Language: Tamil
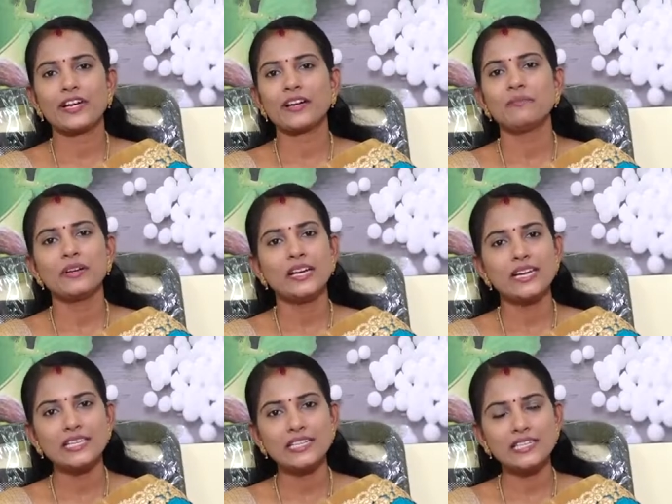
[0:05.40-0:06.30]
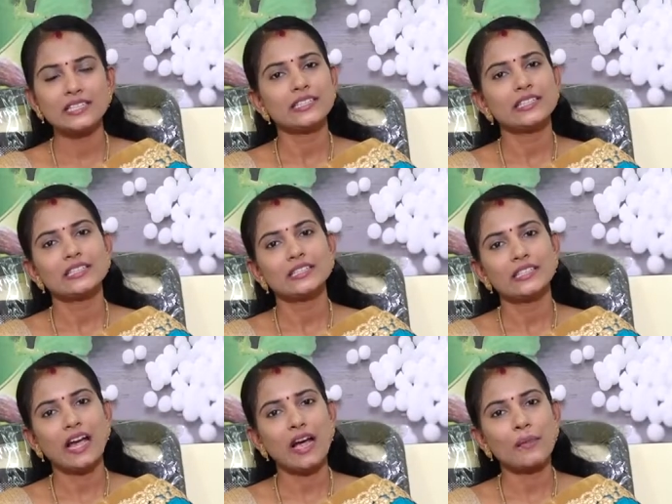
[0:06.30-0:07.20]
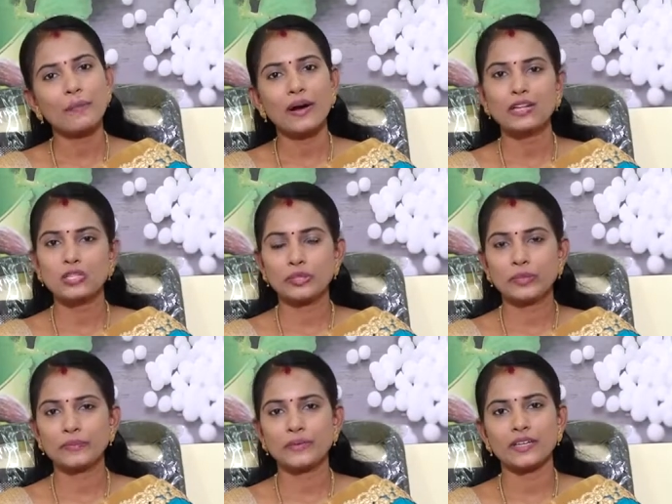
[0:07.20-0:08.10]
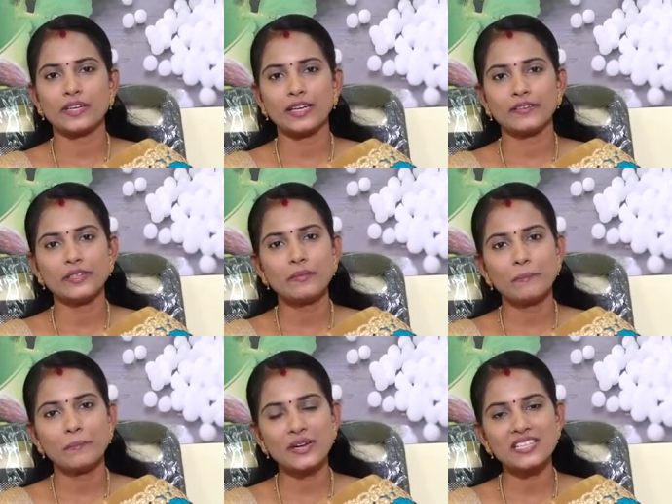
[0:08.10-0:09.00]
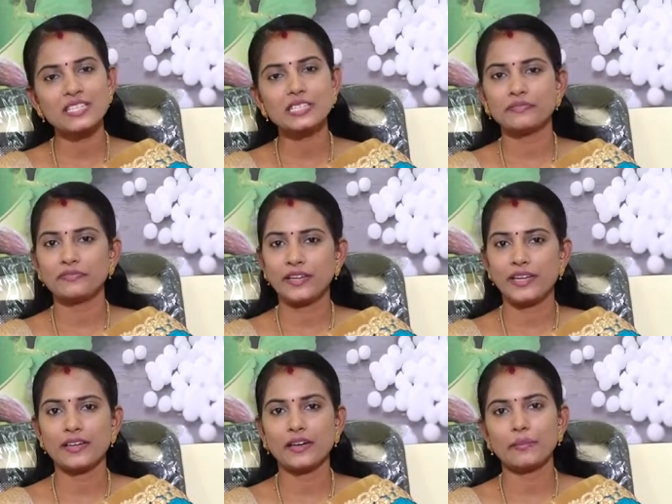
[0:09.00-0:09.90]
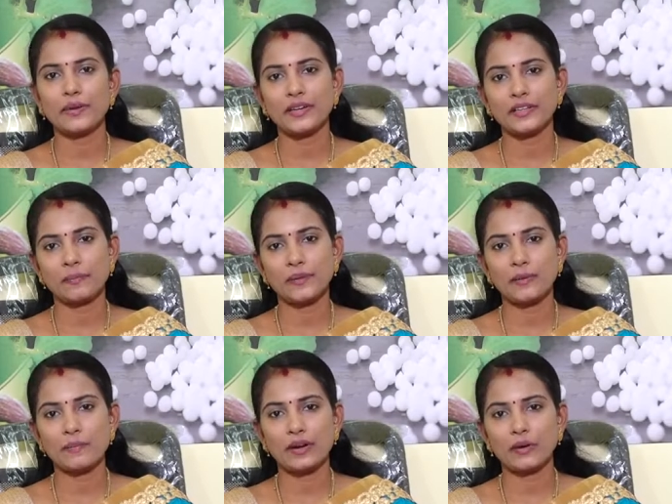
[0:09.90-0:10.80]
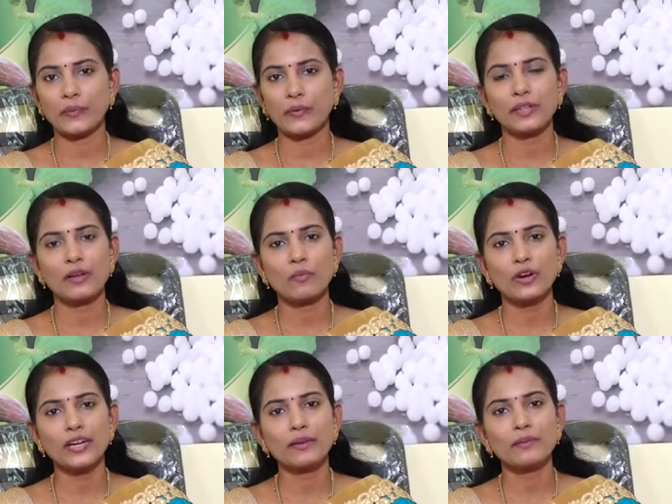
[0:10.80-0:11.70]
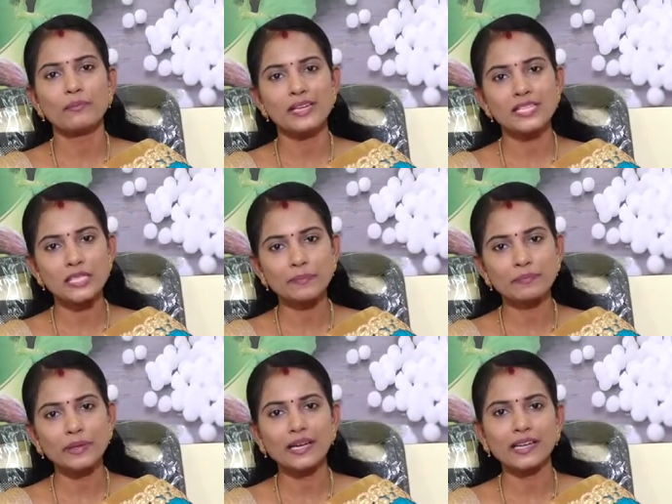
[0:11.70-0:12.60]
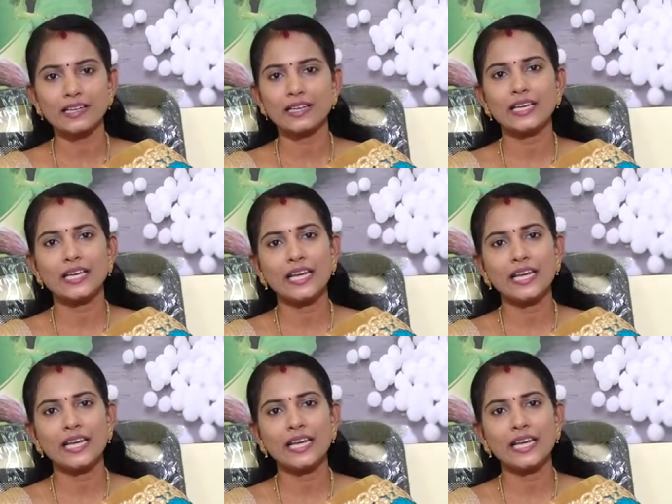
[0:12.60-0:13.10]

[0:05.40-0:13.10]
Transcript: வணக்கம் இன்று தாய்ப்பால் சுரப்பு அதாவது பிரெஸ்ட் ஃபீட் அப்படின்றத பற்றி பார்க்க போகிறோம் அதுக்கு முன்னாடி பிரெஸ்ட் மில்க்னு